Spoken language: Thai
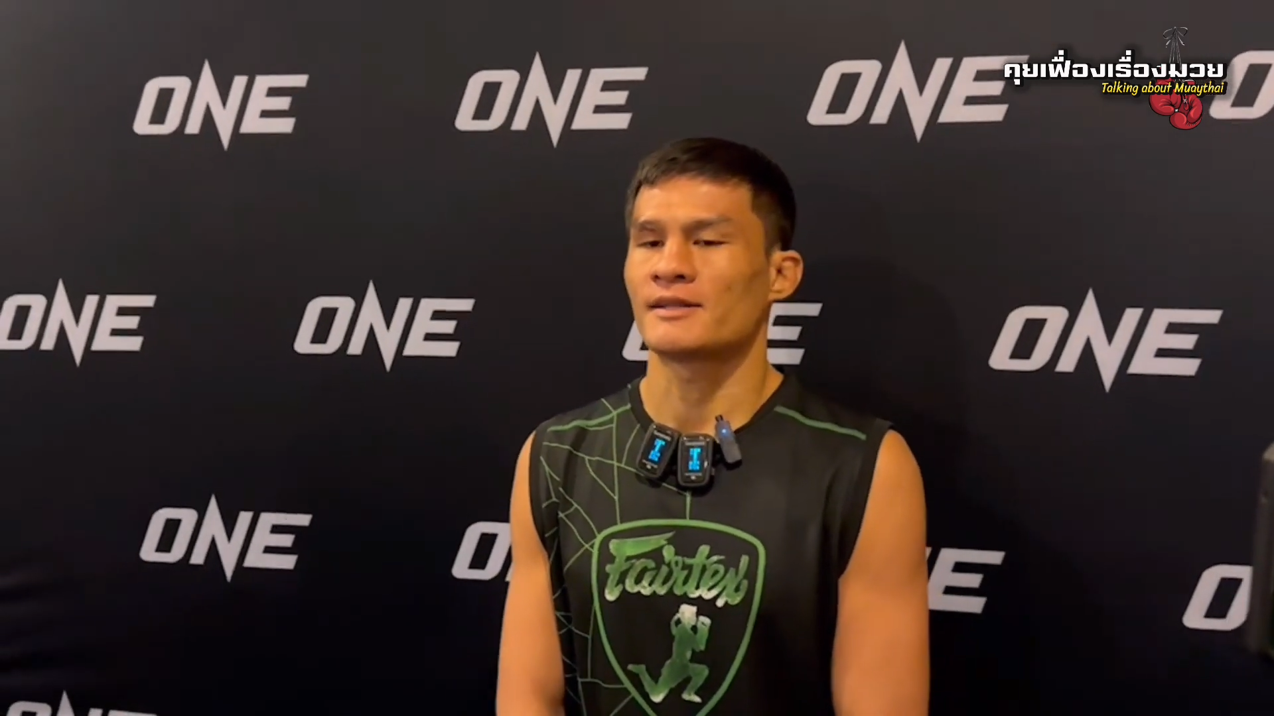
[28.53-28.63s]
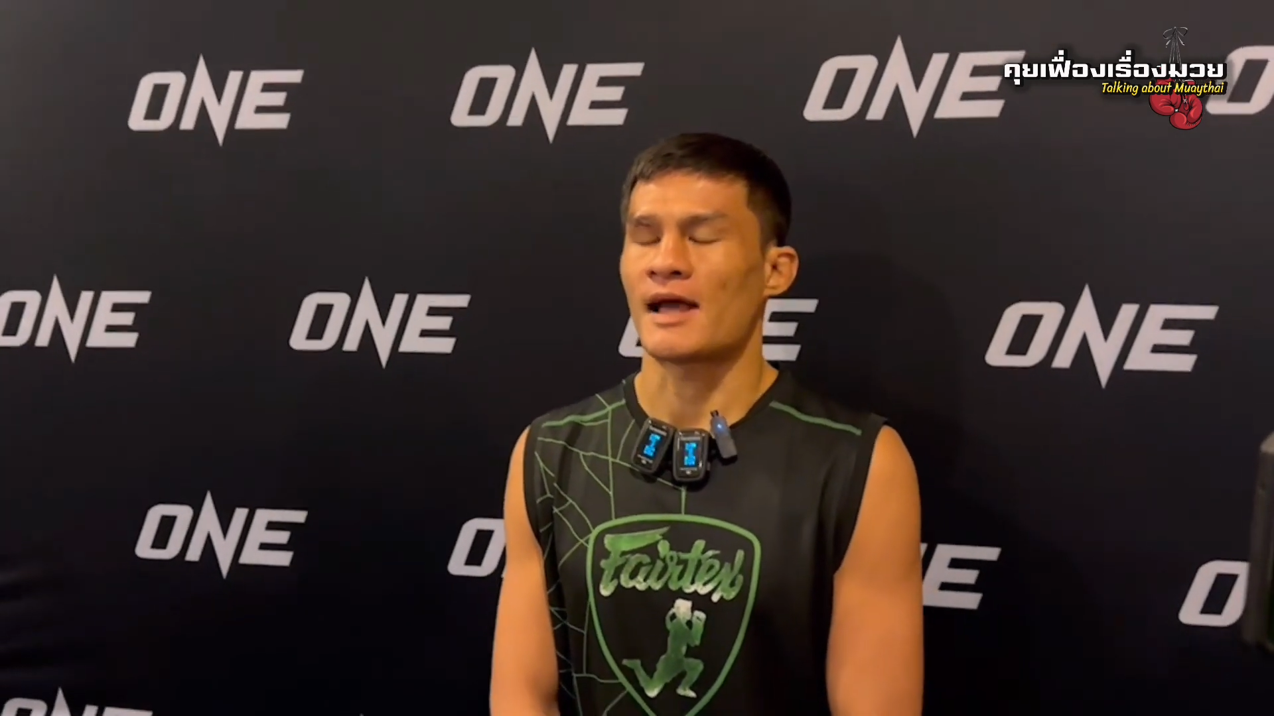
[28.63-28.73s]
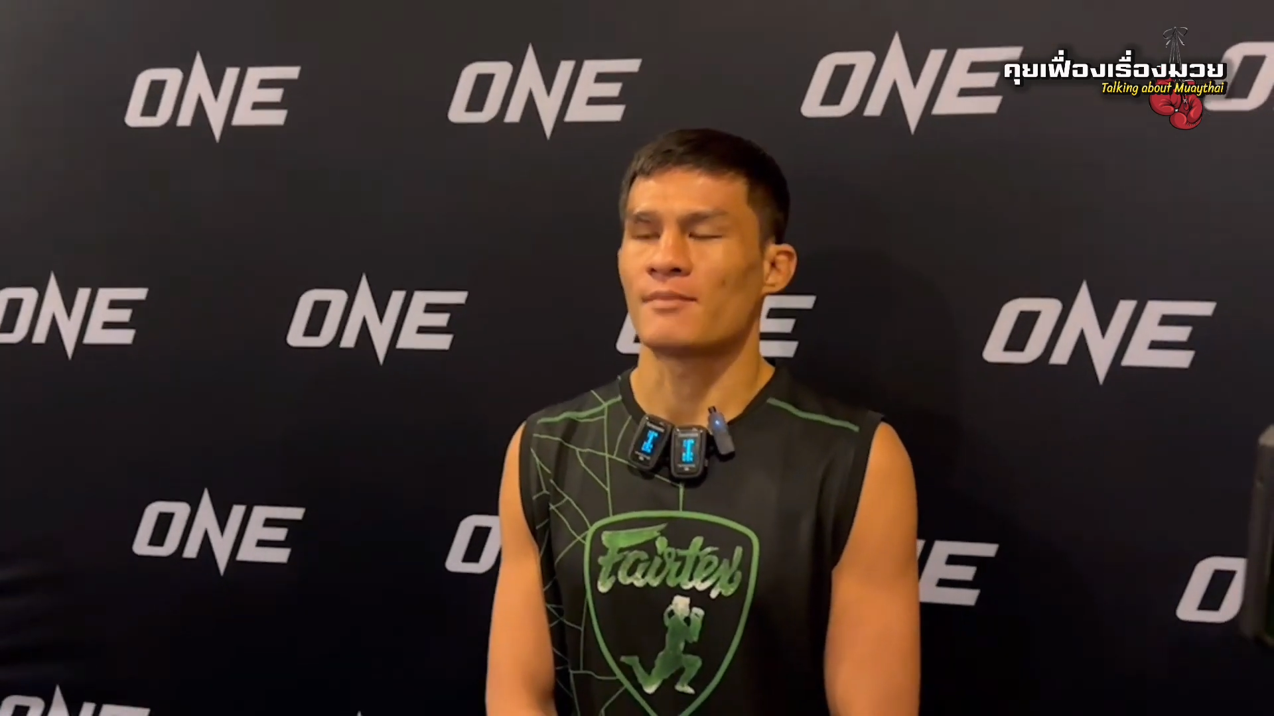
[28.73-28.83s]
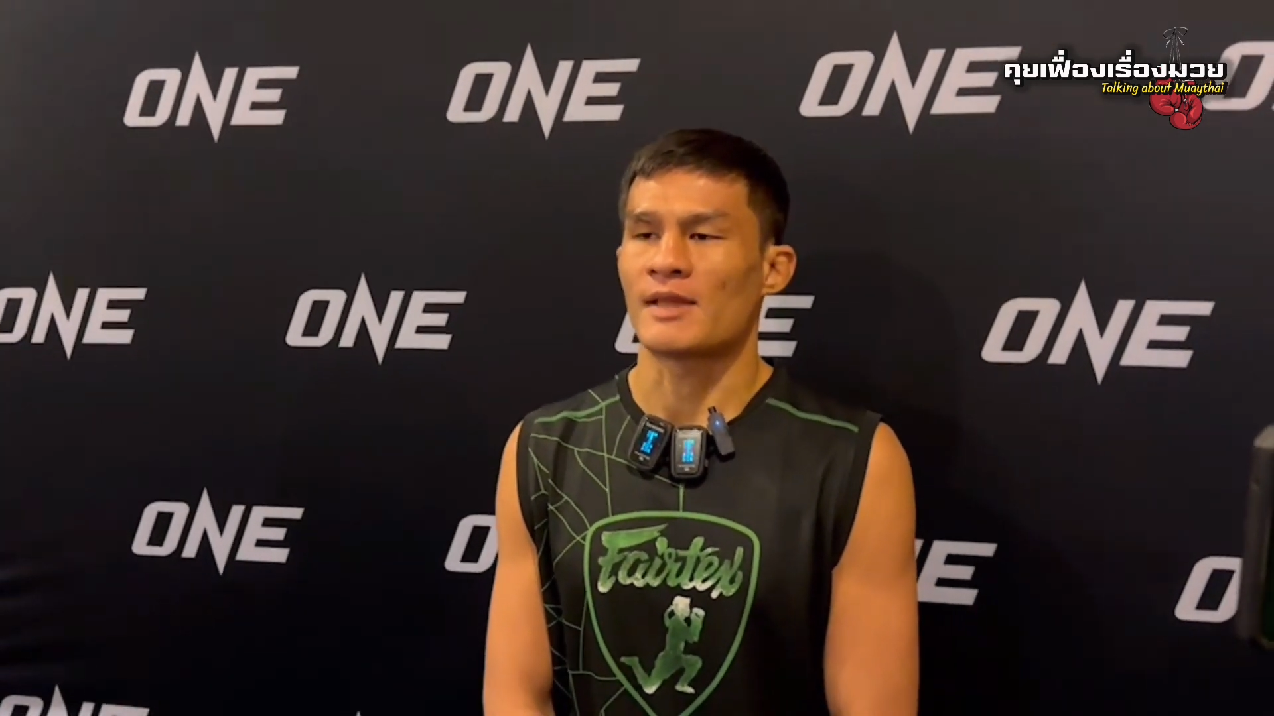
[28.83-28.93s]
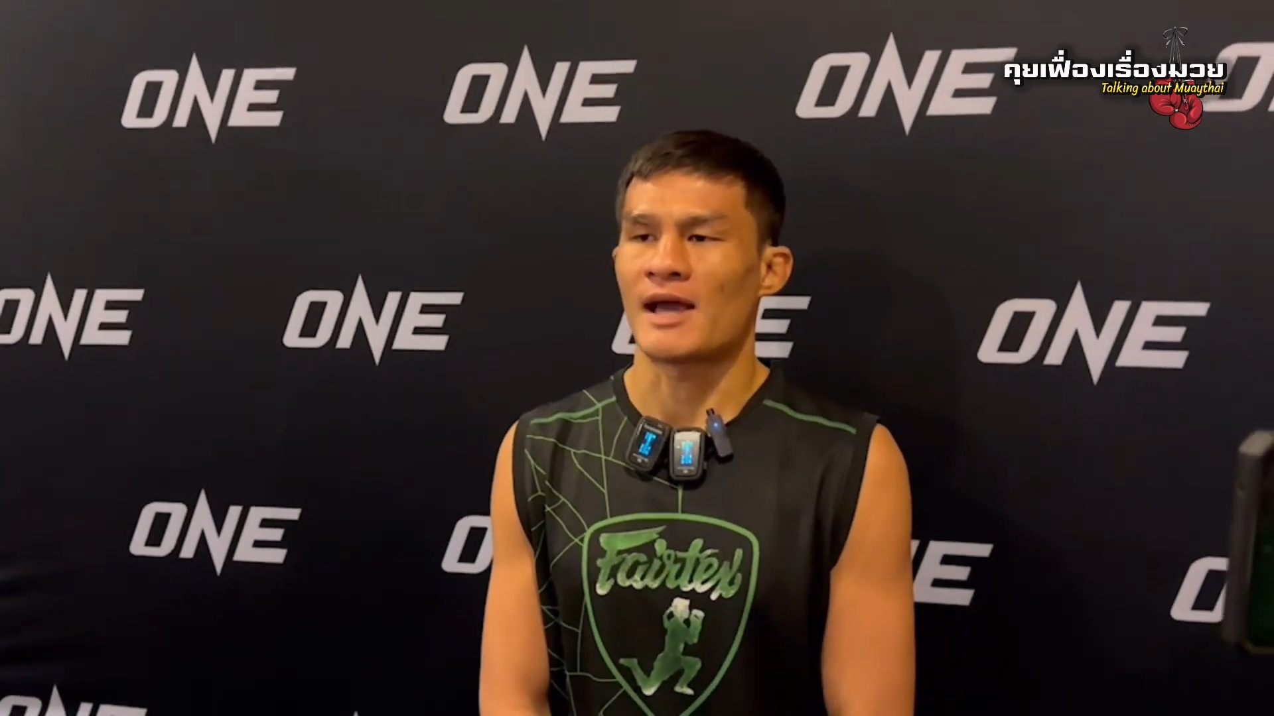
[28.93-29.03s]

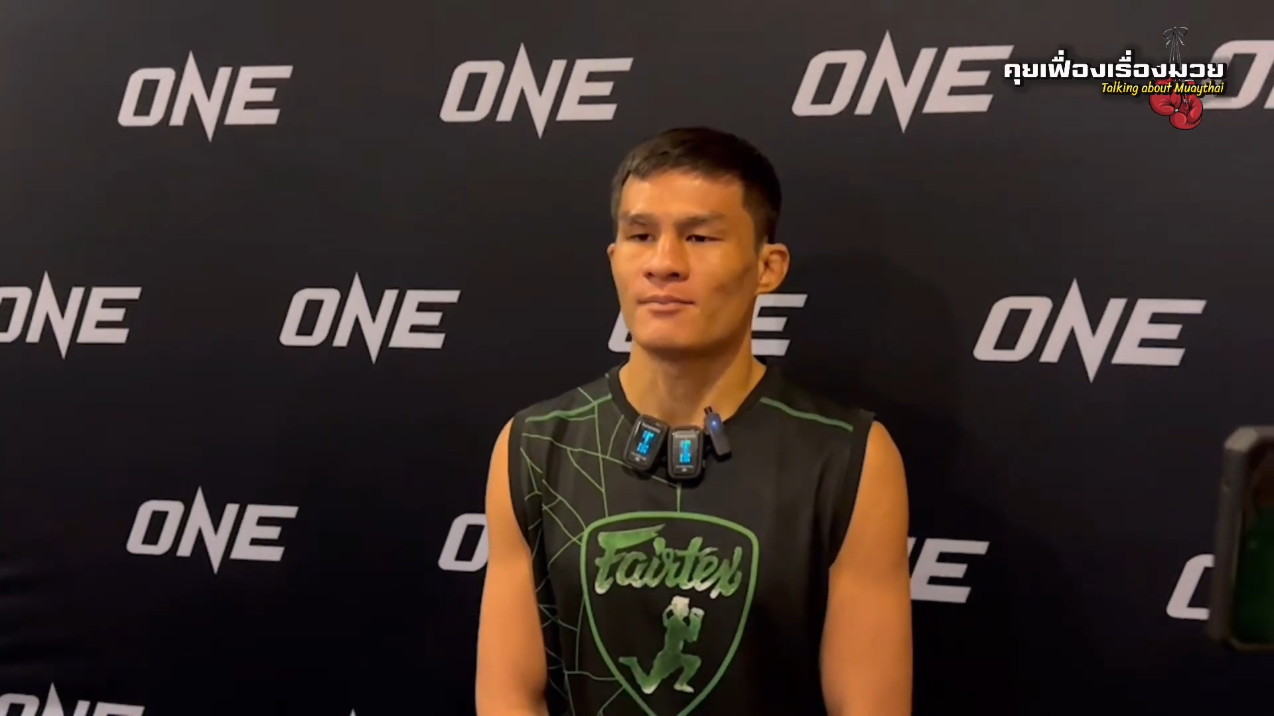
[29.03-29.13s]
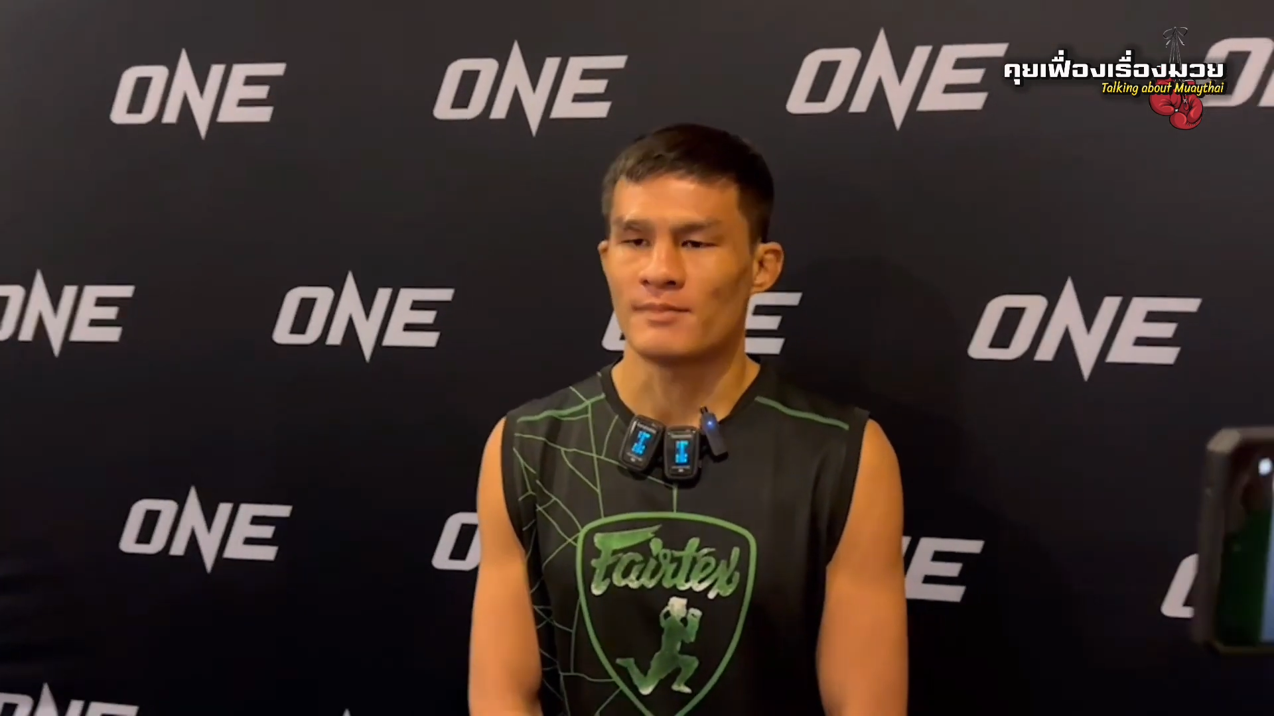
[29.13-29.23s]
ตามน้ำ